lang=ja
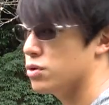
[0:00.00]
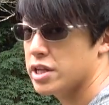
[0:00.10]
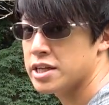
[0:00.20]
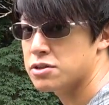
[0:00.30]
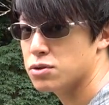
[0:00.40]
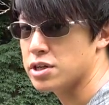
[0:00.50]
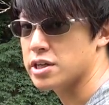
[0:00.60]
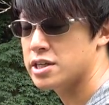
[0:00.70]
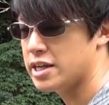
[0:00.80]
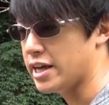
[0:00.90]
をねねっとり
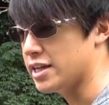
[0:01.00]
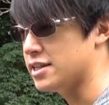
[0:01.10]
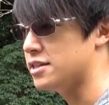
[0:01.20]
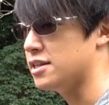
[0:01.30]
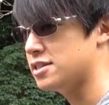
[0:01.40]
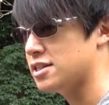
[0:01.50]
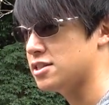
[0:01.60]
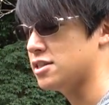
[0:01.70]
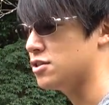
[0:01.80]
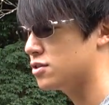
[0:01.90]
きれいにねちね
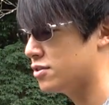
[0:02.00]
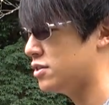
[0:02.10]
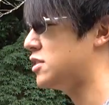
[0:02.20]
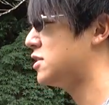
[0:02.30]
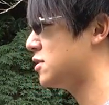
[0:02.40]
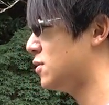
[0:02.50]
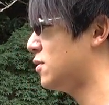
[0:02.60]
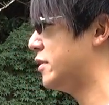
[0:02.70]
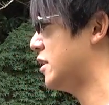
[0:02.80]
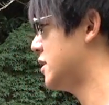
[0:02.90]
ちゆっくり
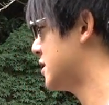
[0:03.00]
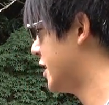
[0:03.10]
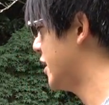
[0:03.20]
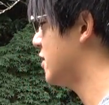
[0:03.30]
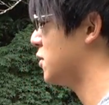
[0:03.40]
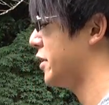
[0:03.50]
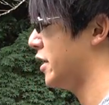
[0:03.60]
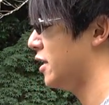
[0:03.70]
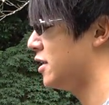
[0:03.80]
スローにサイレントに